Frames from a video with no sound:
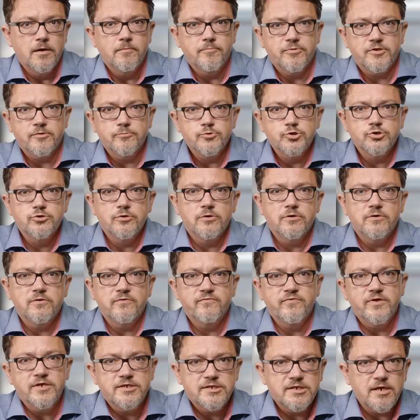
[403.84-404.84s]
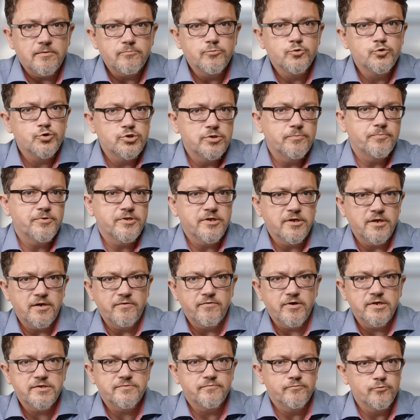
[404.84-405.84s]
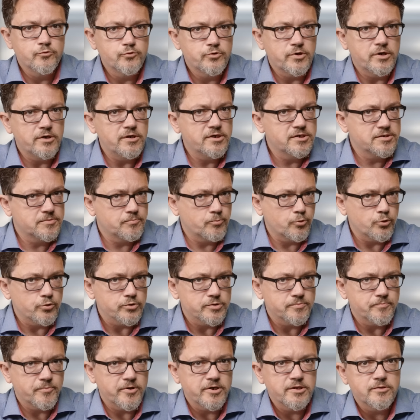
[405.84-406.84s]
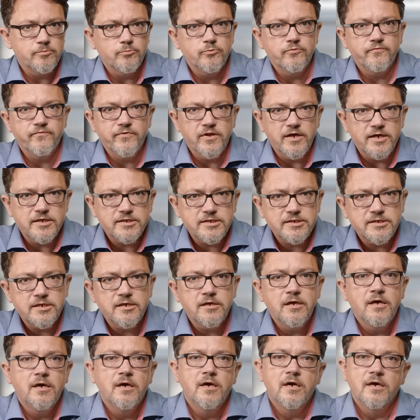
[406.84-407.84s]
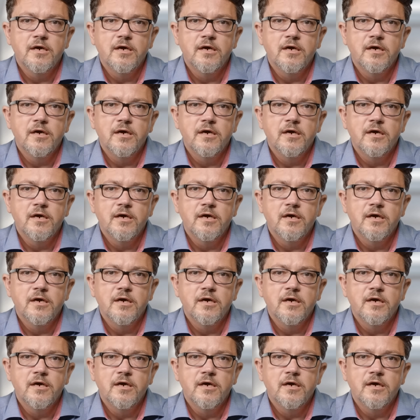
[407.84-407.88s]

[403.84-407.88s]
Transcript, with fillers: Потому что властям нужно подогревать внутренний спрос. Поэтому власти